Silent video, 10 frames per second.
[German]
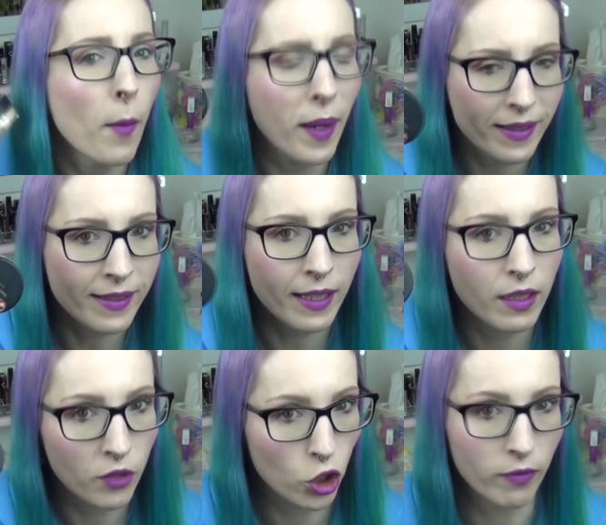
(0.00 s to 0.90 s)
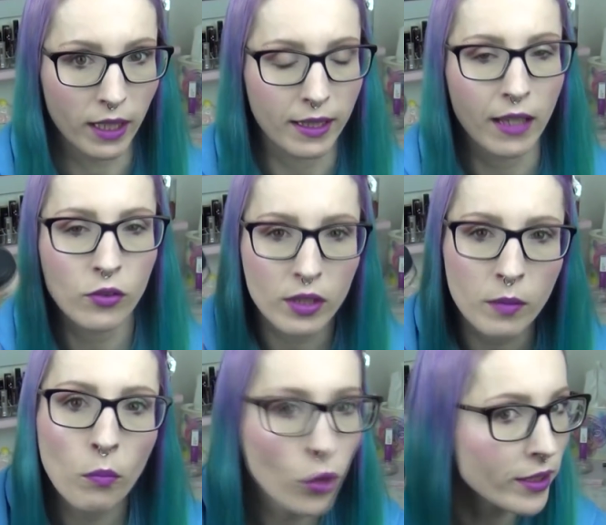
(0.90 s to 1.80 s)
Bei dieser hier wird es schwierig. Also
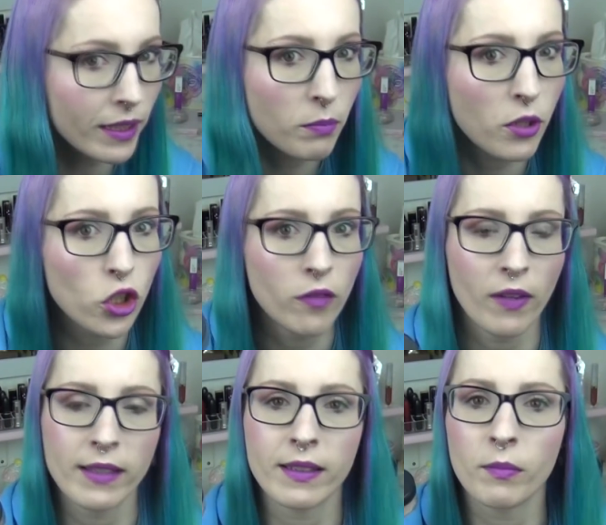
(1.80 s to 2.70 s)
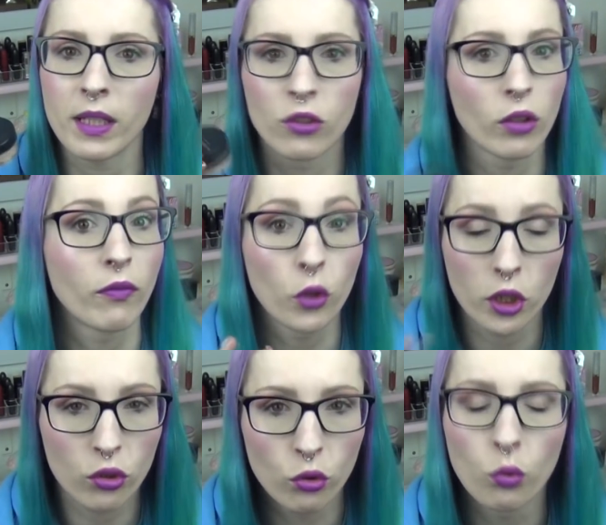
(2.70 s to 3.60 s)
die muss ich mischen, weil sie mir sonst
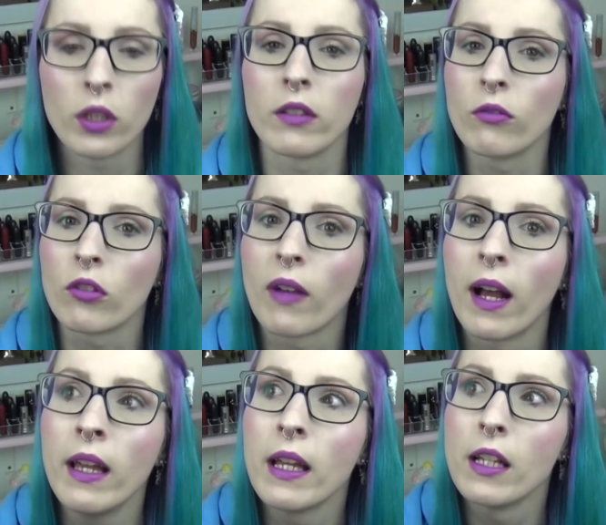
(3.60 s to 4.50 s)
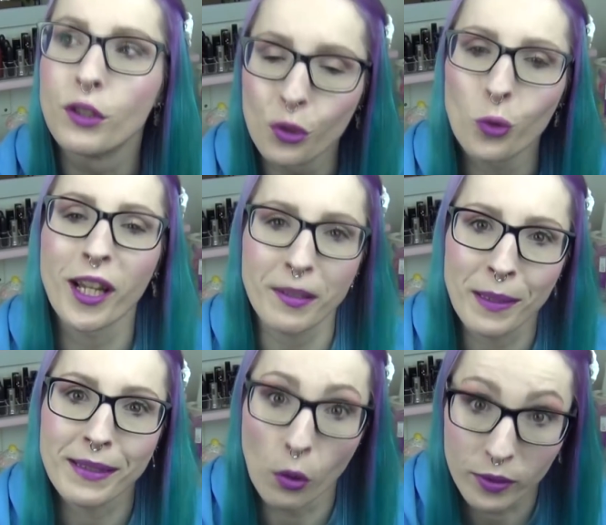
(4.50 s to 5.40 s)
wirklich zu dunkel ist und zwar so, dass
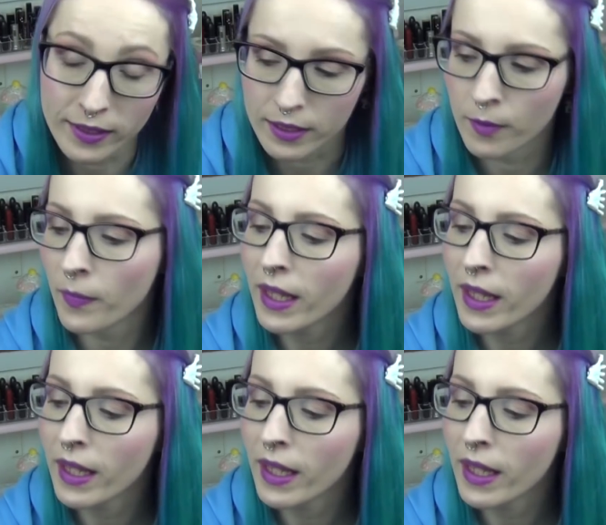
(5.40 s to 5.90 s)
man es auch sieht.